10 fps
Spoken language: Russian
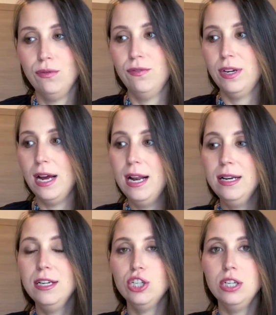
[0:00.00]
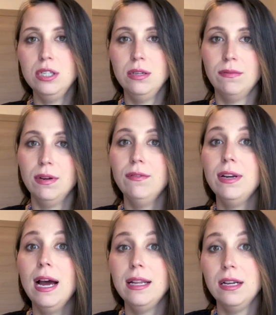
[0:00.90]
В реальной жизни вы
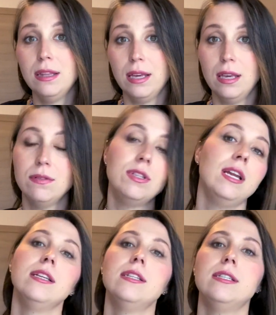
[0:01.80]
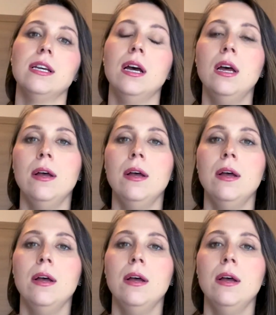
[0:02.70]
вряд ли таких встретите